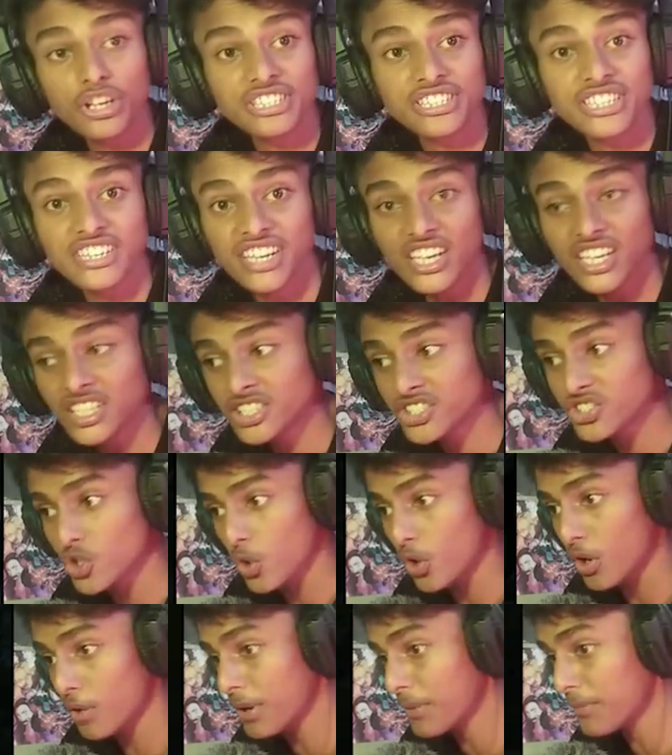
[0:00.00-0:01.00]
বয়েস অ্যান্ড গার্লস
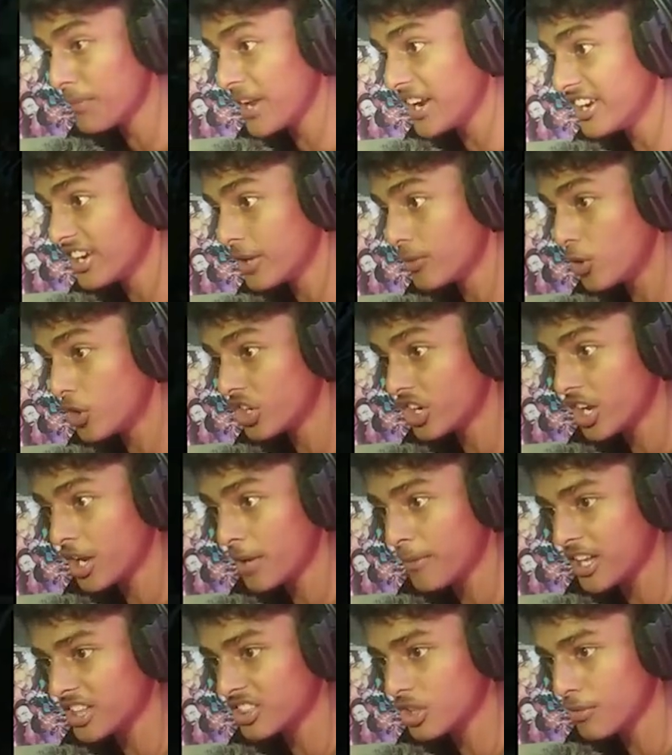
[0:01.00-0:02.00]
চলো এবার মেন ডিমনটাকে
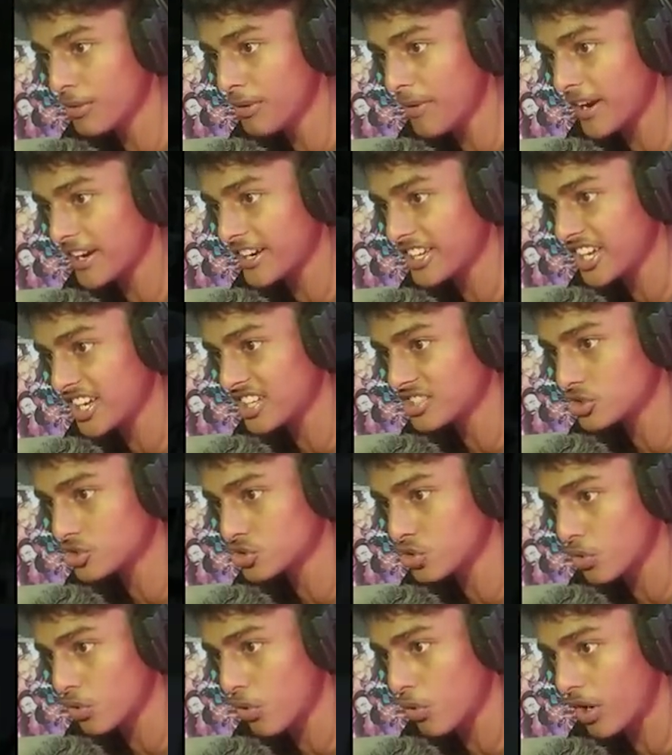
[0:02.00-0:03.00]
মারতে হবে বাকি ঠিক আছে
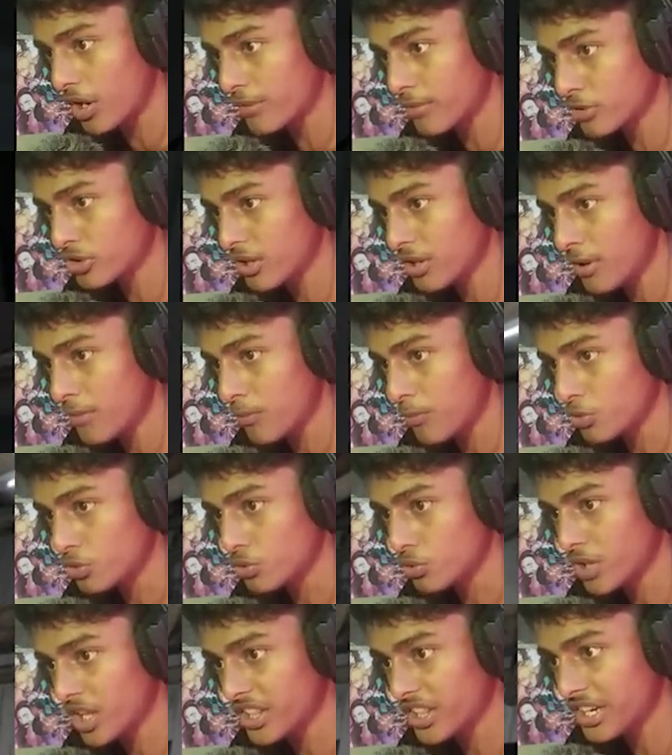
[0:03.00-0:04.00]
চলো ঘরের মধ্যে আমার
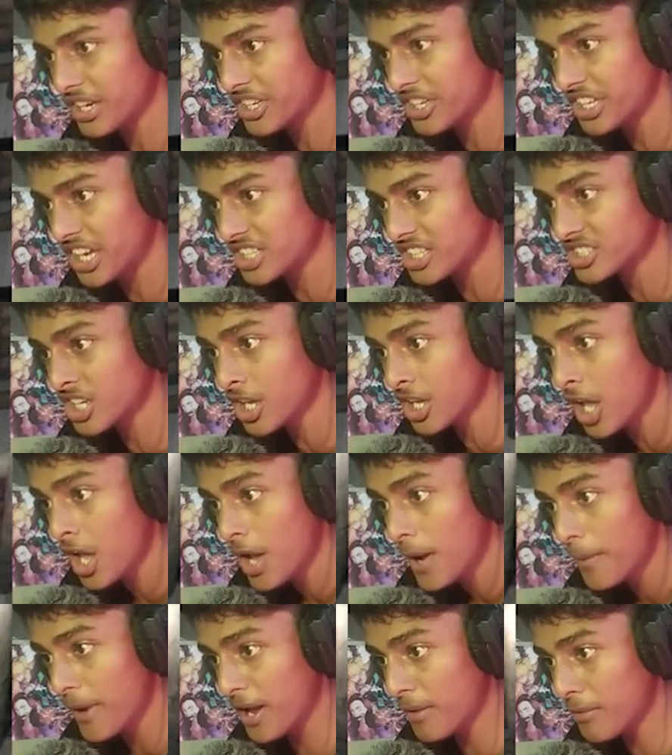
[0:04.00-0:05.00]
বন্ধুটা দেখি ঠিক আছে নাকি
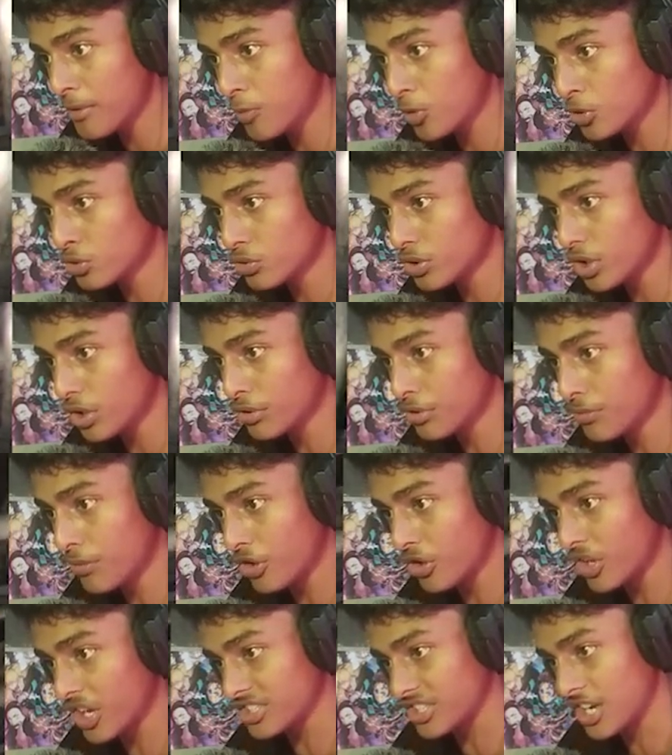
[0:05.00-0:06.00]
ভাই আমার বন্ধুটাও ডিমন
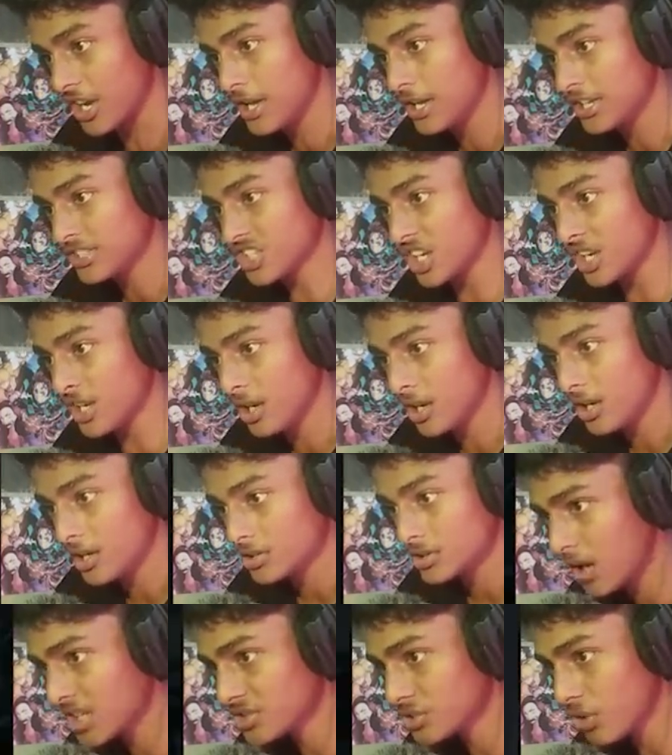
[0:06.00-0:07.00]
হয়ে গেছে চল
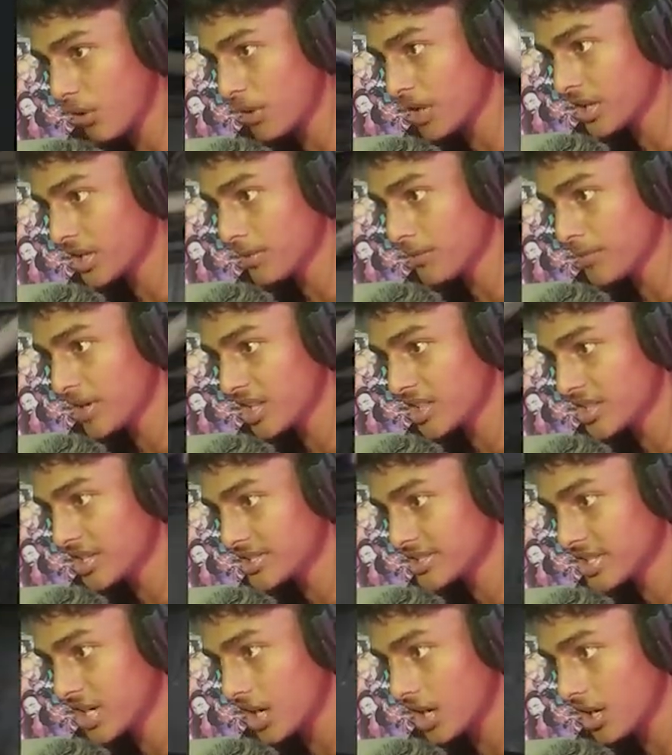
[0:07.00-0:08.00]
ভাই সবাইকে মেরে
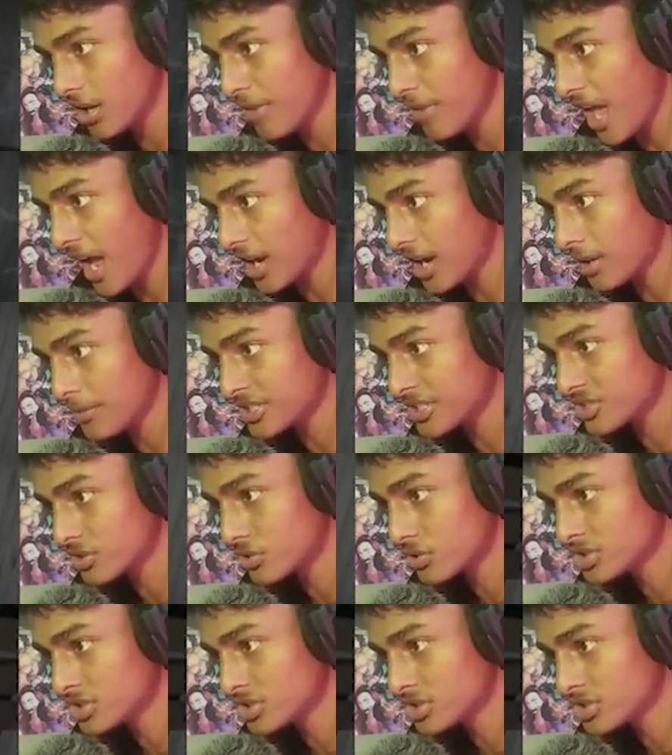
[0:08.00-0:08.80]
দিয়েছি খালি আমি একা ভেচে